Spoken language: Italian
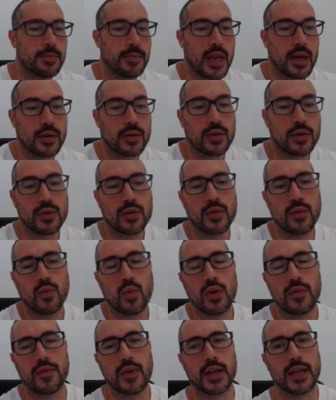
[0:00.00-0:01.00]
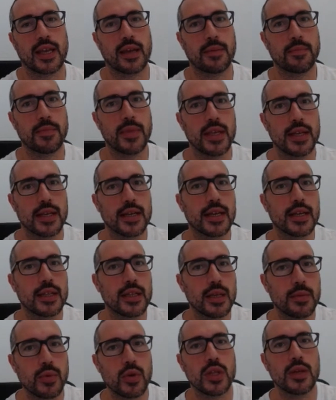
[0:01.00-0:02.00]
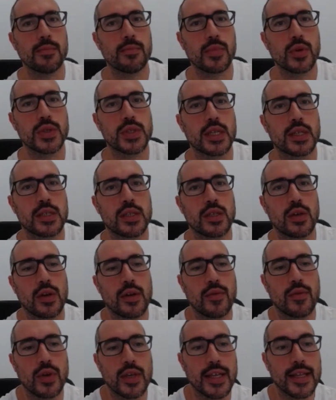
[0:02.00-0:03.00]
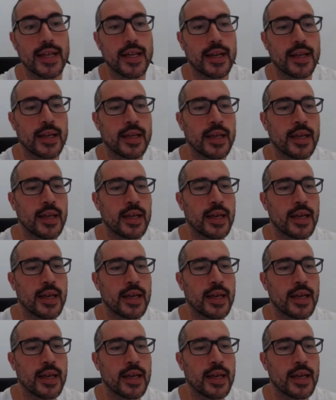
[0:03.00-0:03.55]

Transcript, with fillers: bianco non vuol far capire che tipo di impostazione voglia dare